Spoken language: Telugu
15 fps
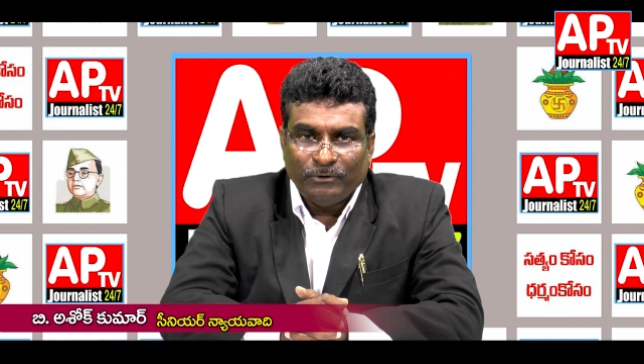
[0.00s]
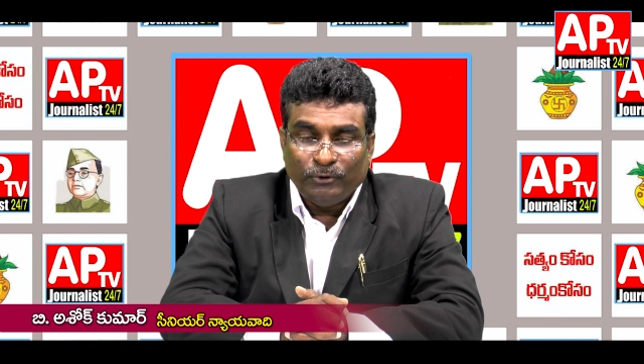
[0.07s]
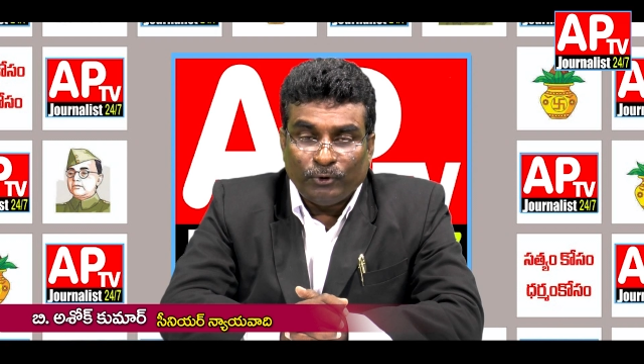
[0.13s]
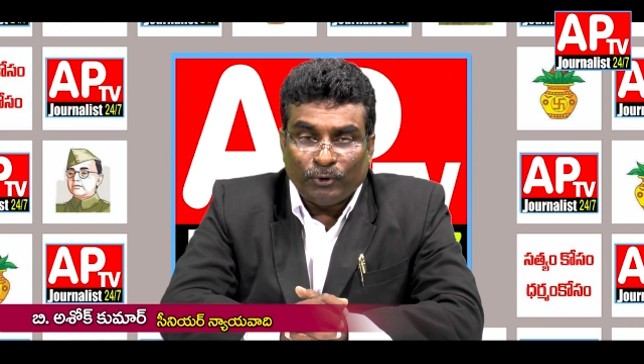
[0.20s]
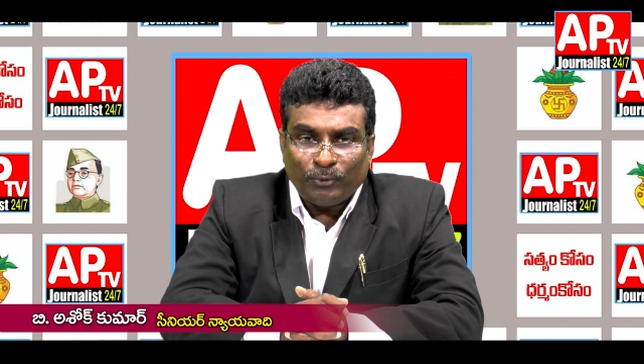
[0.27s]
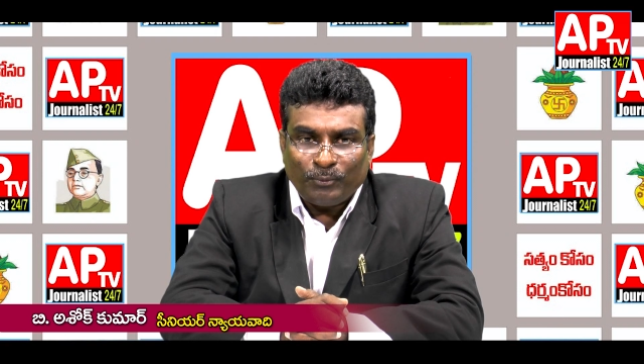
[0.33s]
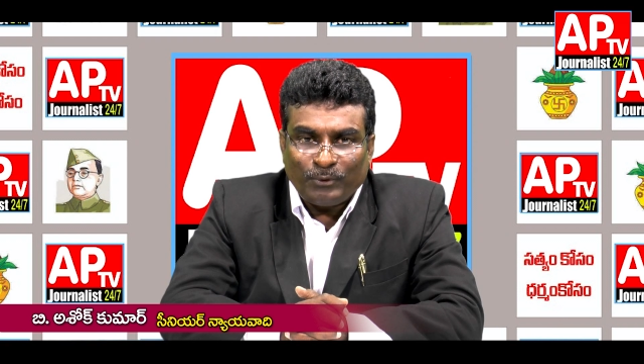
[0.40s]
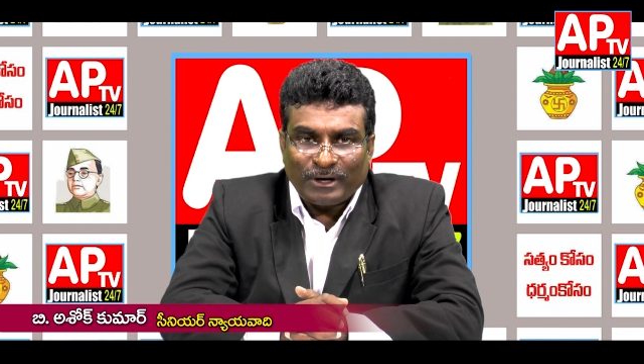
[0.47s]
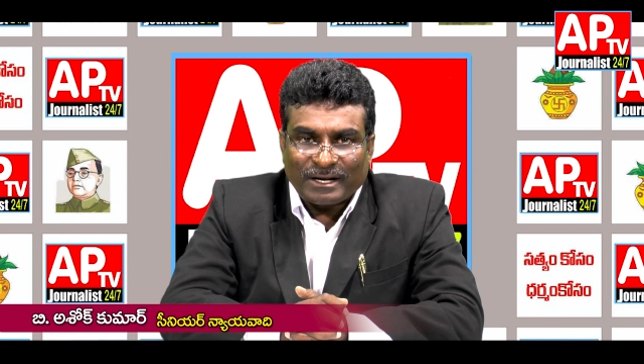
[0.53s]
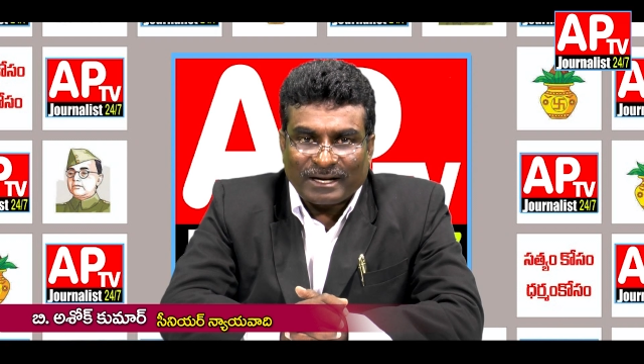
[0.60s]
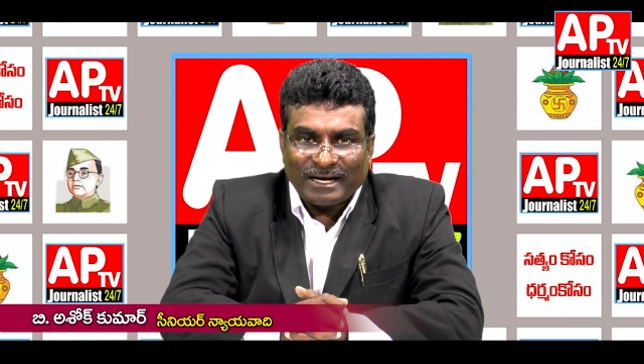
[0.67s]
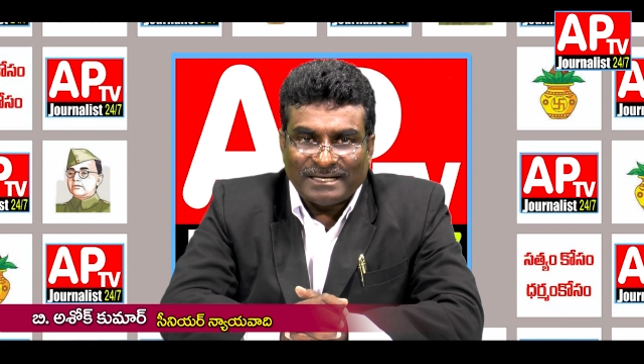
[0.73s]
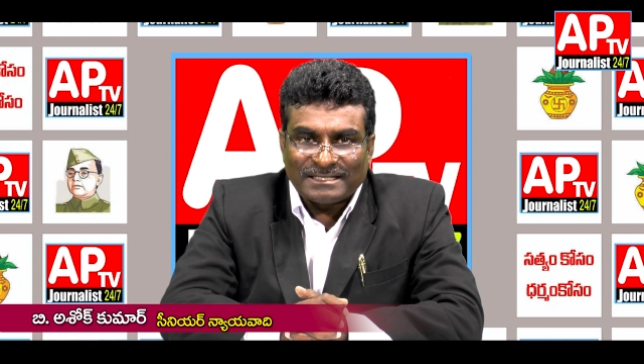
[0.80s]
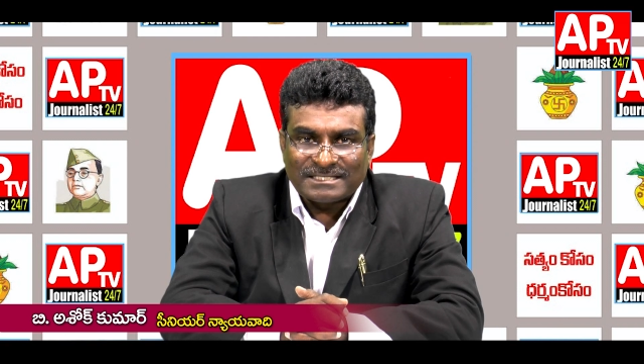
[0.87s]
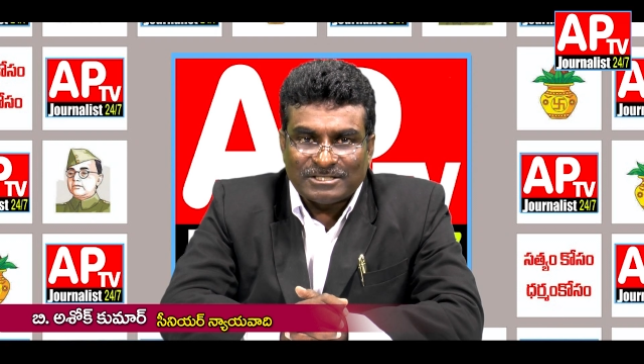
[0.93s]
హ్యూమన్
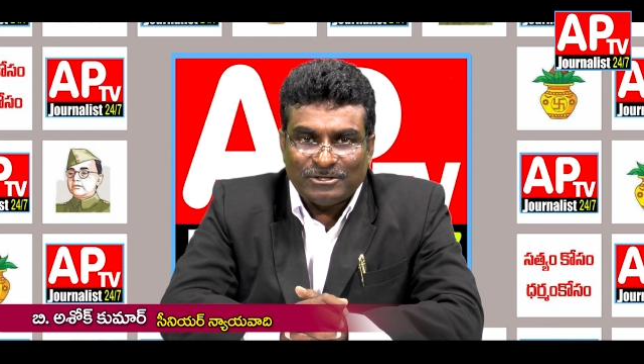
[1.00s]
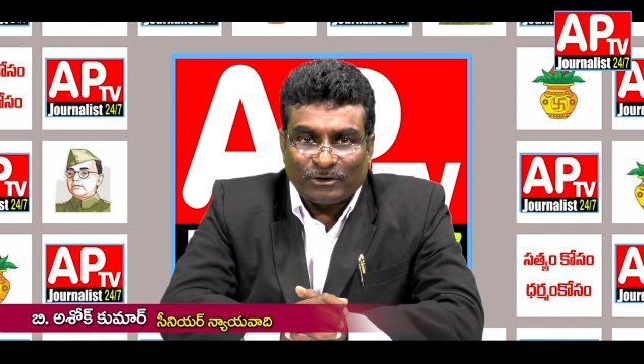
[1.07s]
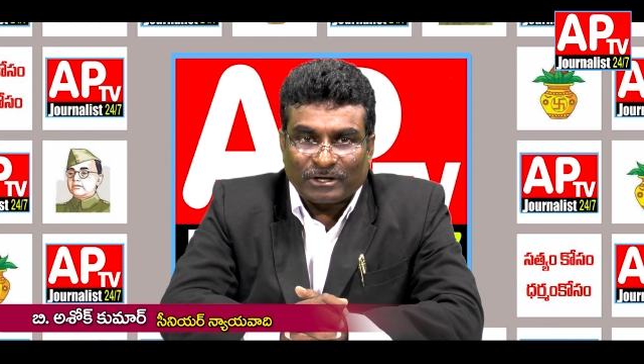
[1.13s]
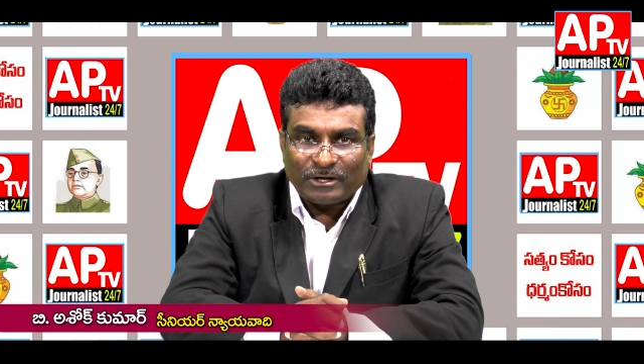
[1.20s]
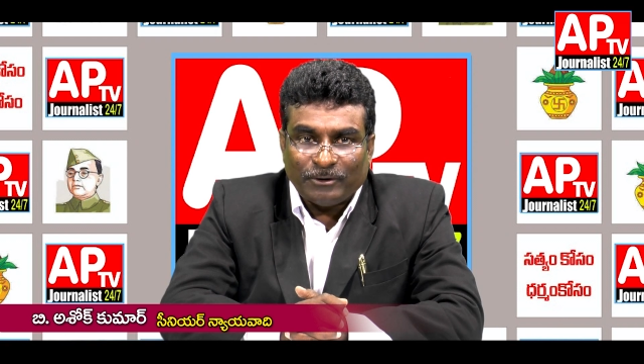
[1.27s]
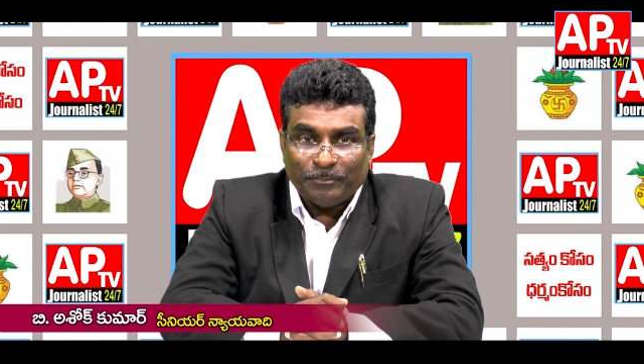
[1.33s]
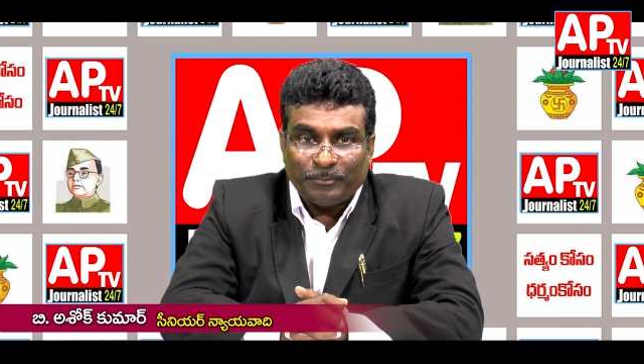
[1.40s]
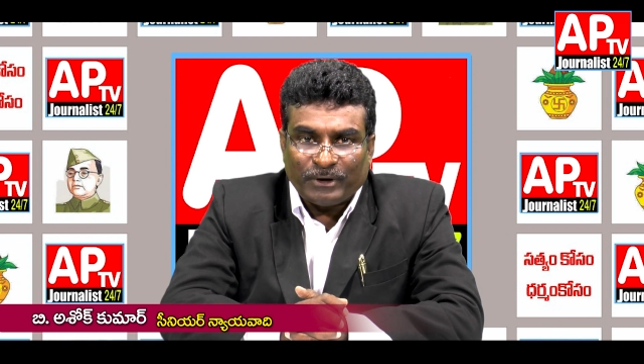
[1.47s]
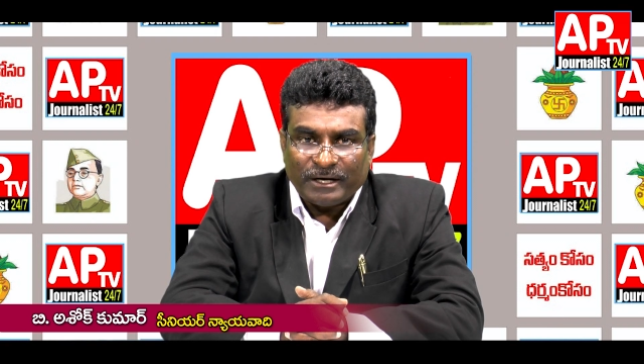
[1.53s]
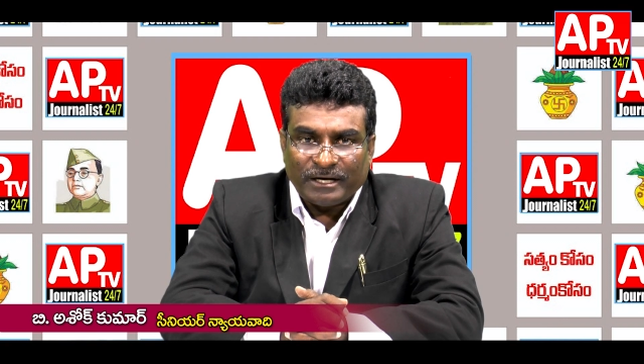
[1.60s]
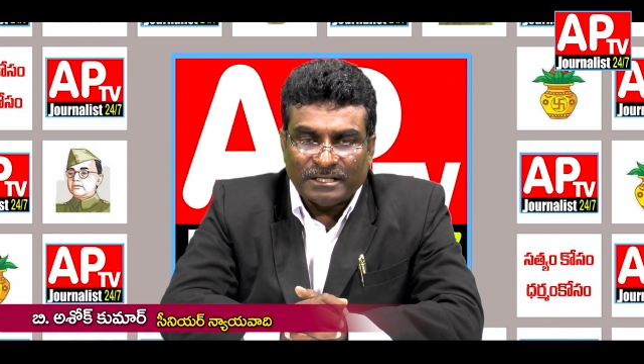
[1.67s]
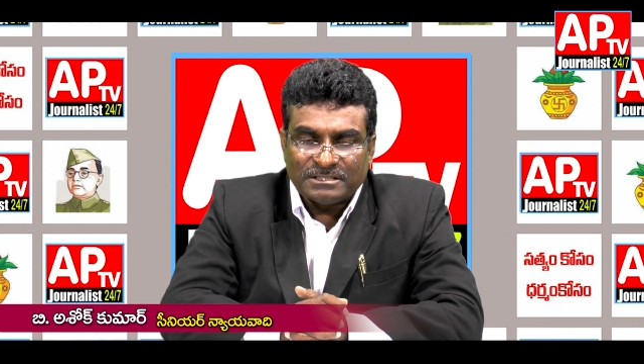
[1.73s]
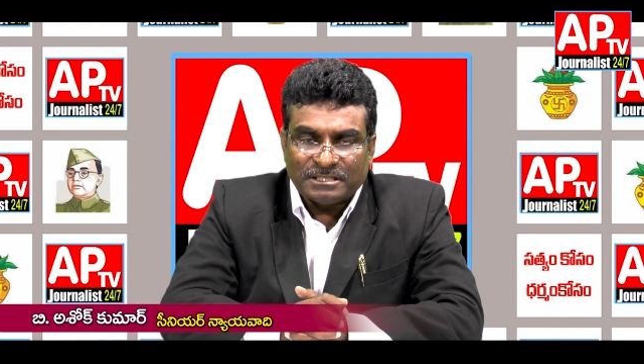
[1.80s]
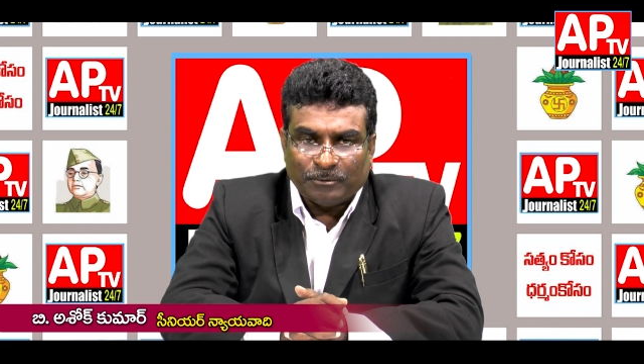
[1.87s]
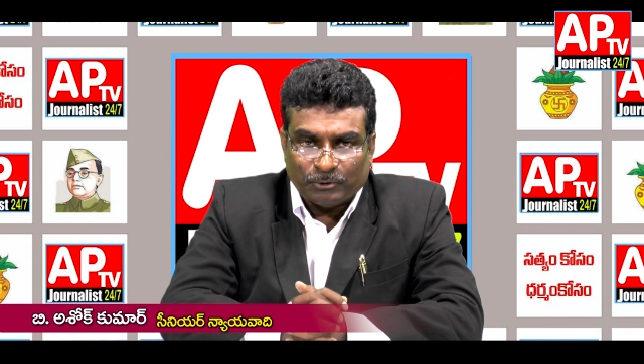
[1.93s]
రైట్స్ యొక్క
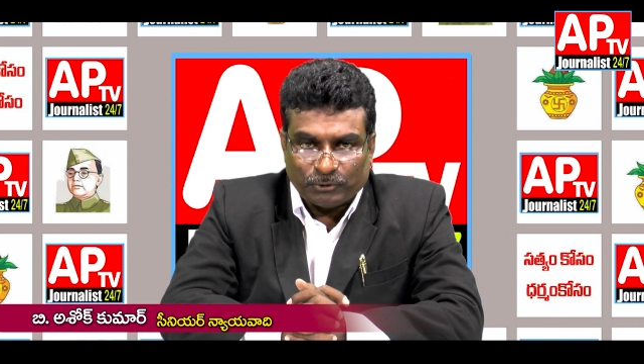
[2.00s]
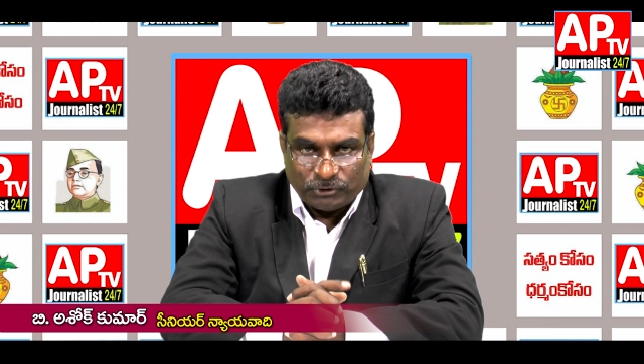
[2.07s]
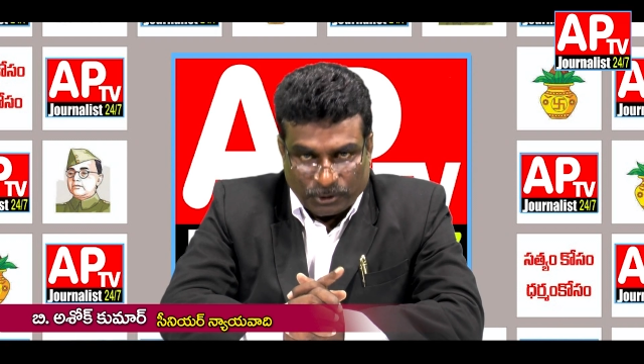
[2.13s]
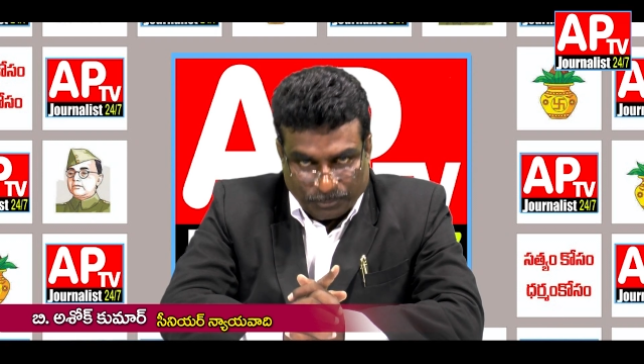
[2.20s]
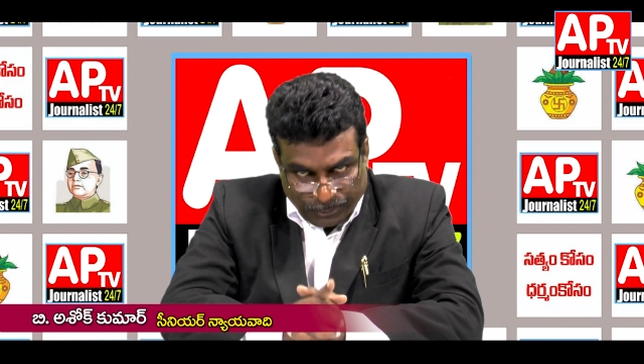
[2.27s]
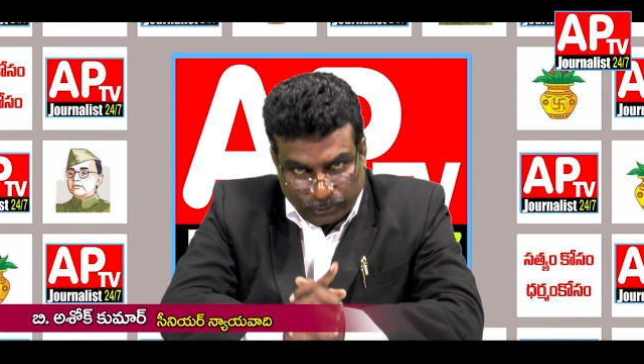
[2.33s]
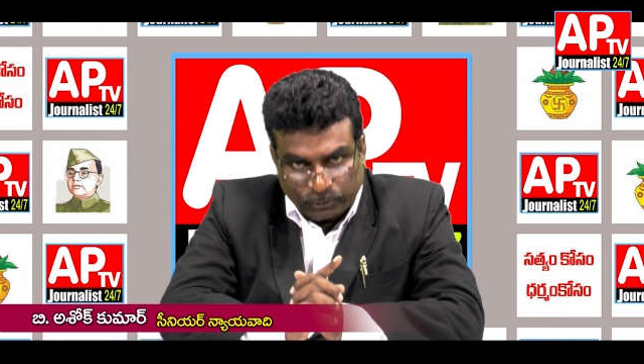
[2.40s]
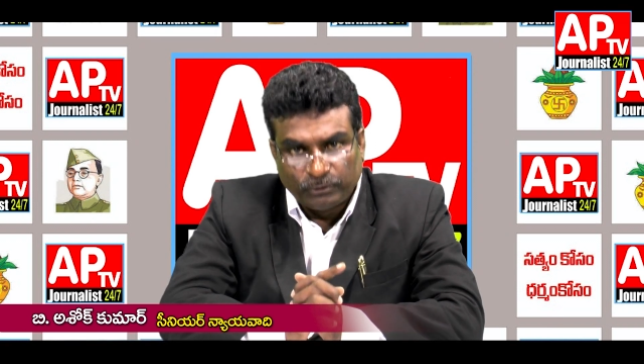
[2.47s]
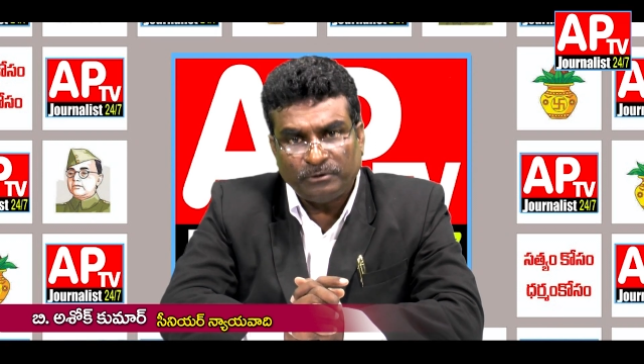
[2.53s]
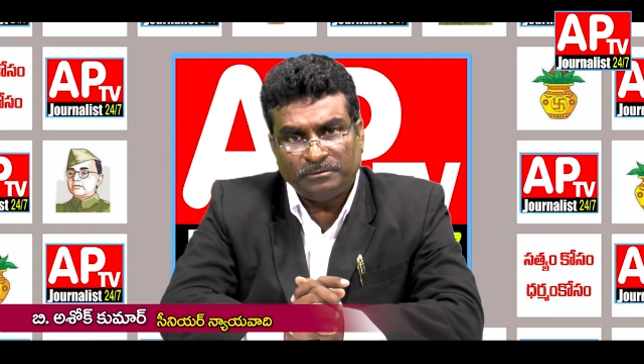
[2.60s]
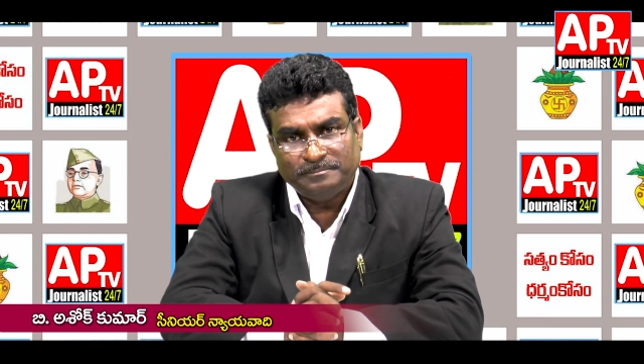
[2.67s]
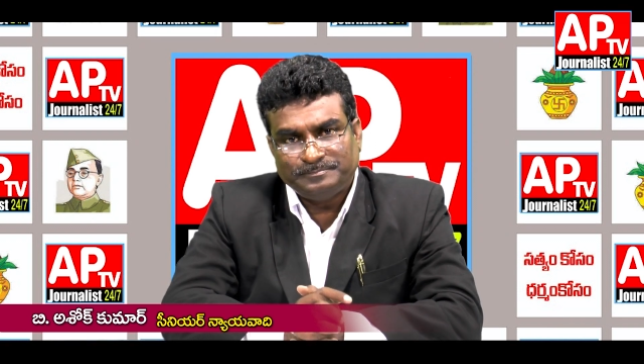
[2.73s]
ఇంపార్టెన్స్ అప్పుడు చెబుతూ